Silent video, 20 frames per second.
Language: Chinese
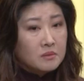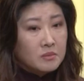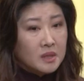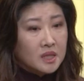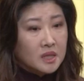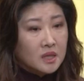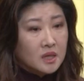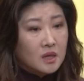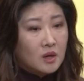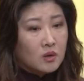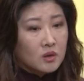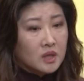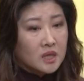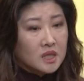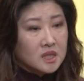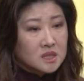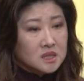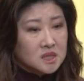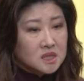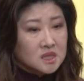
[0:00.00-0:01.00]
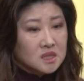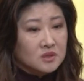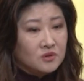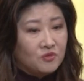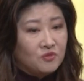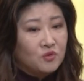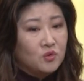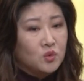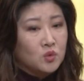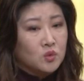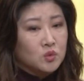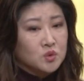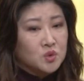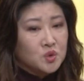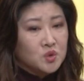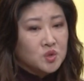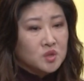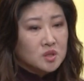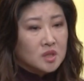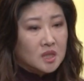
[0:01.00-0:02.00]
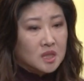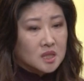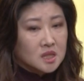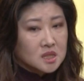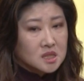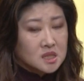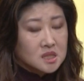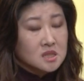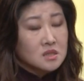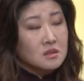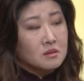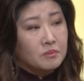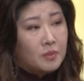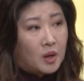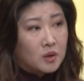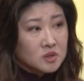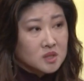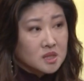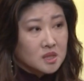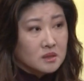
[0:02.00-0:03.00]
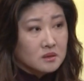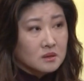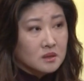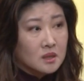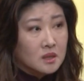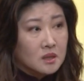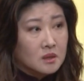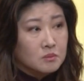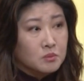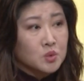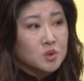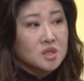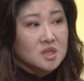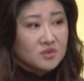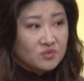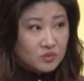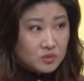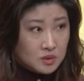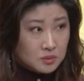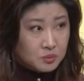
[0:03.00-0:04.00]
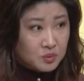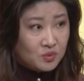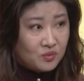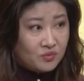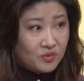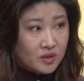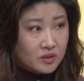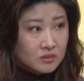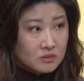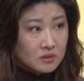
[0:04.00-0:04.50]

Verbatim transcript: Medicare 可以给付就是你的私人保险。 不给付的部分，